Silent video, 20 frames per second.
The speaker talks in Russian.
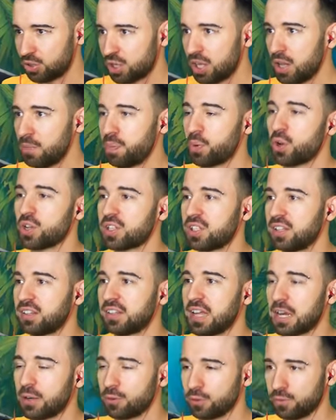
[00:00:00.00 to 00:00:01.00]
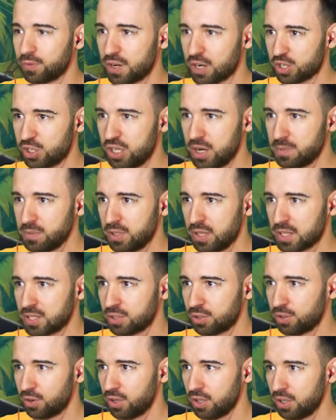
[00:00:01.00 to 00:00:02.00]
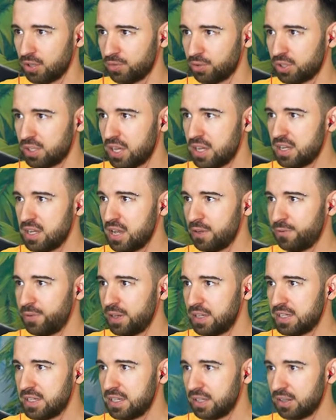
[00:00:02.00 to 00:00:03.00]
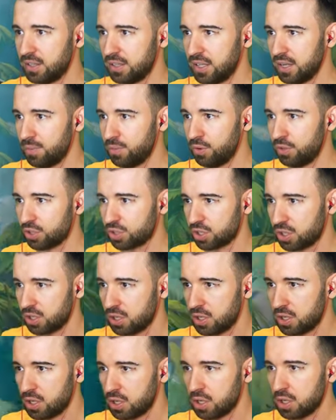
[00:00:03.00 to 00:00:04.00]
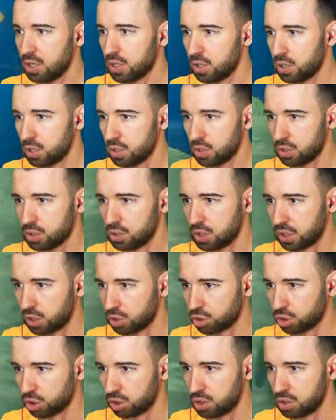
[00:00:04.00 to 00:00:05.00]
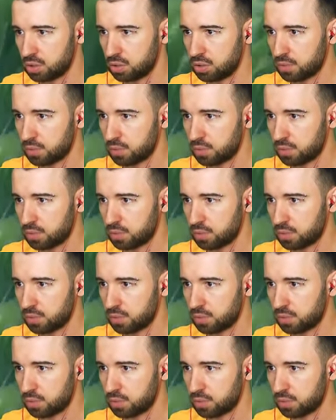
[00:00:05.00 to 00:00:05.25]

Жена просто так вот враждебно настроена. Вот ей нефиг делать, да, больше? Тихо, что ты...